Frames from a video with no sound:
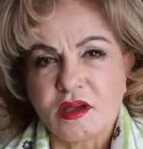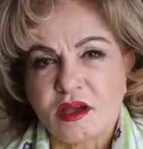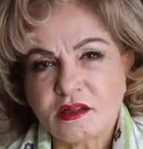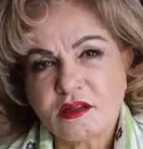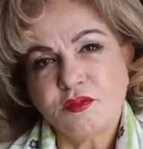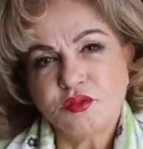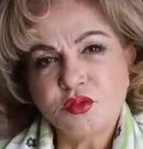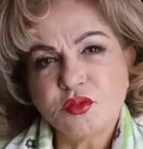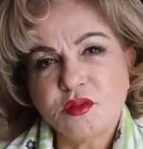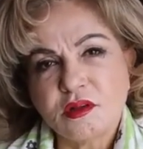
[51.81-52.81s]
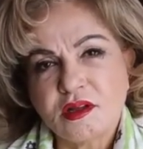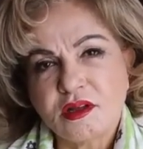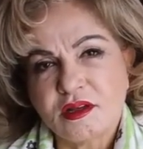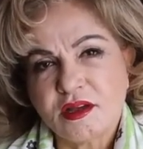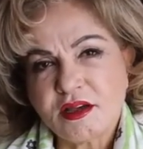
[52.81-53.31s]
خطفوا
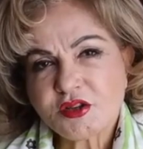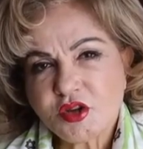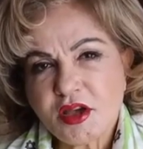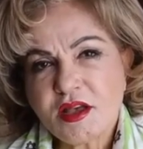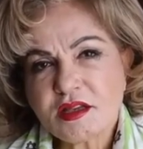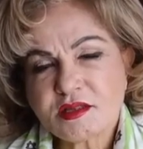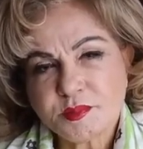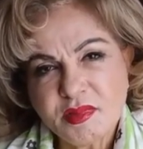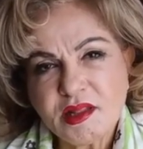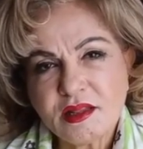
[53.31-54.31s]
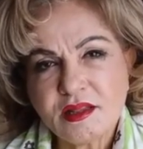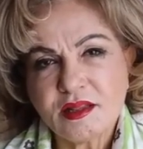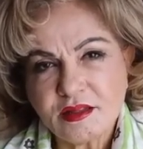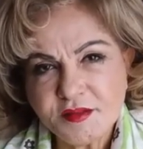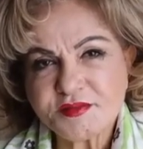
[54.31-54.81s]
آه، أشخاص
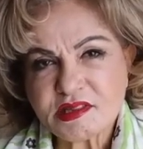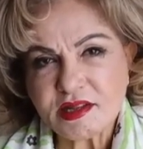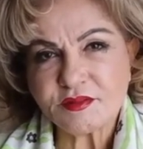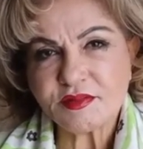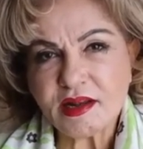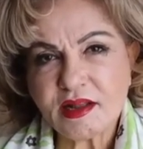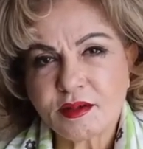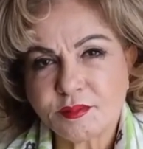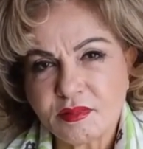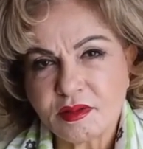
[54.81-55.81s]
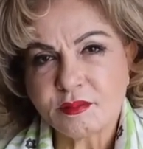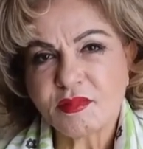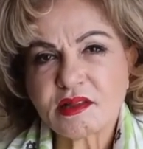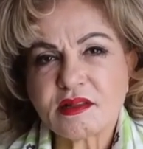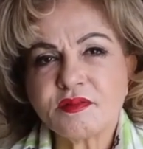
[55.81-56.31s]
من نفس الفلك
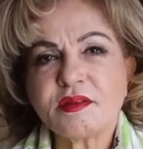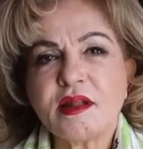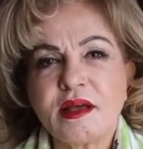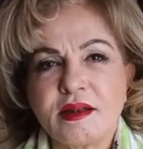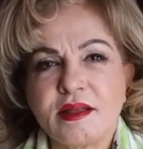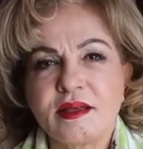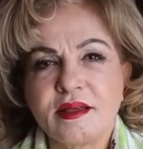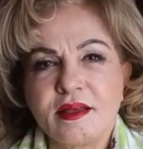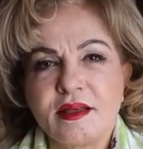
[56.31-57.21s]
مختلفين على